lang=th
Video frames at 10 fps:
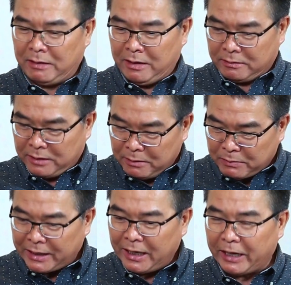เกิดขึ้
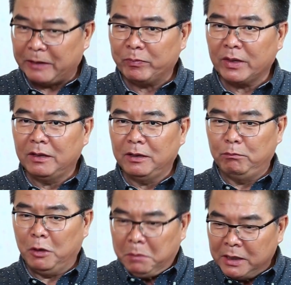นมาได้
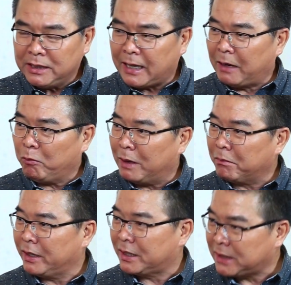บนพื้นฐานของควา
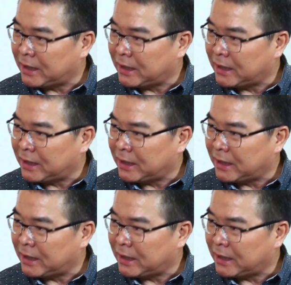มเกลียด